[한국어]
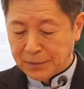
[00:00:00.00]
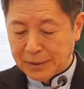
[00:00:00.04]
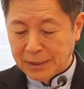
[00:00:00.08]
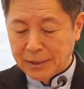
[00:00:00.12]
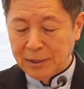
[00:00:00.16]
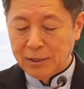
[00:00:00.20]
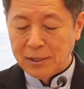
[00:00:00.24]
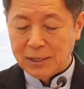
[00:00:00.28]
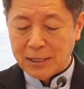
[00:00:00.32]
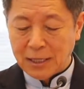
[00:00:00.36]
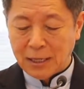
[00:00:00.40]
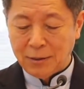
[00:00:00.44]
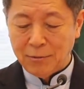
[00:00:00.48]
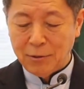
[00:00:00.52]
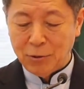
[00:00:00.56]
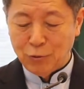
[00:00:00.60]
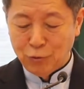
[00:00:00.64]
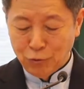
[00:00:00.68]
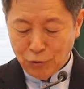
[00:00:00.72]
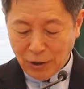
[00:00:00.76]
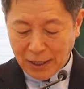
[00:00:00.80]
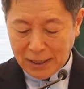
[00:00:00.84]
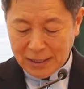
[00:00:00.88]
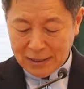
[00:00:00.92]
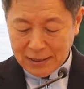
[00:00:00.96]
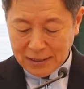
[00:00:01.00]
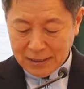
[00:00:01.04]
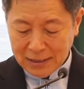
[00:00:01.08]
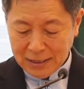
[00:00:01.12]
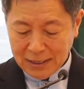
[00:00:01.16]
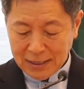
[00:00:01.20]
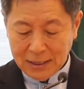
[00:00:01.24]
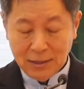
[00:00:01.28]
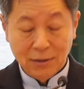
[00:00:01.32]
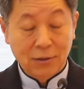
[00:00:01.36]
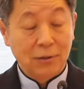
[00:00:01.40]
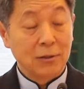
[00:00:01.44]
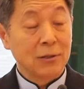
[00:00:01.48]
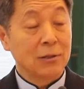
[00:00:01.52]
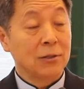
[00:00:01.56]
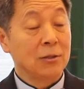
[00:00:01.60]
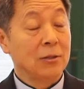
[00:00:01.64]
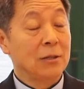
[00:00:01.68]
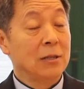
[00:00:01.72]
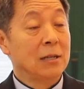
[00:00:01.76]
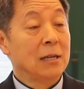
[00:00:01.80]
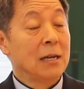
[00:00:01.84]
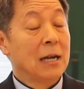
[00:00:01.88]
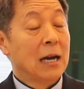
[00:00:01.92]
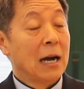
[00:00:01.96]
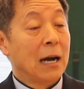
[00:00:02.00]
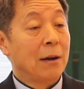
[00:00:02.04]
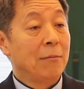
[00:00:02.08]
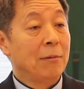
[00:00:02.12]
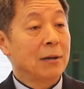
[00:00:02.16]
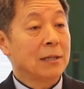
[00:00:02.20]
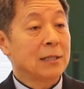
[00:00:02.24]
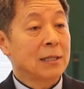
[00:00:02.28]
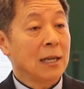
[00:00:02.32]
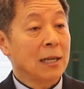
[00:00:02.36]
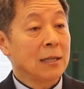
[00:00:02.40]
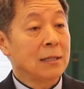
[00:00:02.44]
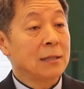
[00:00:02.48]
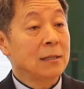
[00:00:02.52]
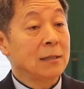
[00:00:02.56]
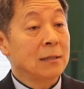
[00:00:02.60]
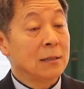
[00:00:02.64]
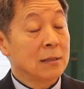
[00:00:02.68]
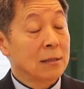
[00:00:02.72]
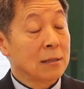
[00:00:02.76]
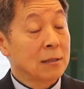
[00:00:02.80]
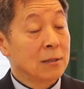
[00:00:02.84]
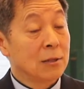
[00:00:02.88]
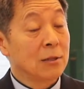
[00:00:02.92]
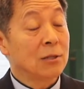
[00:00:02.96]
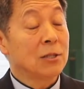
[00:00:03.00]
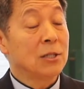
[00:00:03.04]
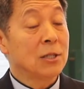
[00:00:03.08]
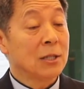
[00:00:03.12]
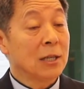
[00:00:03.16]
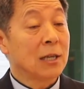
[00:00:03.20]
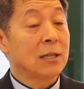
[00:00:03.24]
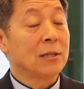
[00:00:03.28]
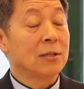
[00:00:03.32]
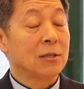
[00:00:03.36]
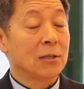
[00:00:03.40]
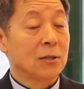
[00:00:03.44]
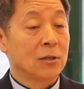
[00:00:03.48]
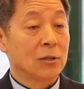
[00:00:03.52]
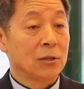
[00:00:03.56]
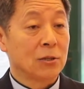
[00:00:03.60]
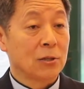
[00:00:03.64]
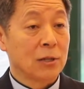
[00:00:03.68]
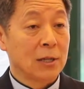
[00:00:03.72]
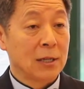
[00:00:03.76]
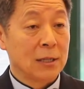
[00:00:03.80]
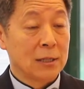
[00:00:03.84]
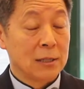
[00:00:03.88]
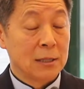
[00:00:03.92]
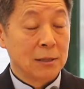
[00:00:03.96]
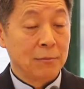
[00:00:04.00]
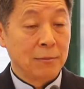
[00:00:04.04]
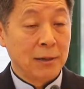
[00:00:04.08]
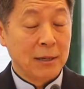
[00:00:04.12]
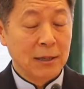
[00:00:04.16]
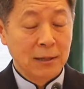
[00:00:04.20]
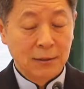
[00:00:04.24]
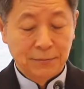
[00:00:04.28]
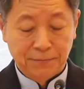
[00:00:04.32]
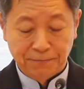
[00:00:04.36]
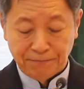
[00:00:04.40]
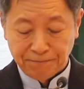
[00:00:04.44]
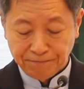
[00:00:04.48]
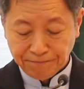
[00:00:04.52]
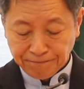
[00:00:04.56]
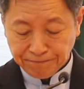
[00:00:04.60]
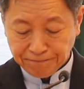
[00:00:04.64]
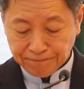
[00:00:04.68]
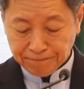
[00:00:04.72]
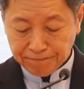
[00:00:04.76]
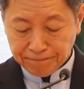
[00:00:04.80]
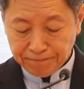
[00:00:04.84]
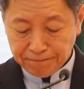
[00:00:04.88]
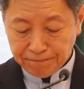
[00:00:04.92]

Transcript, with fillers: 들을 사람이 누가 있는지 이런 것을 아마 찾는 그런 시간들이었겠지만은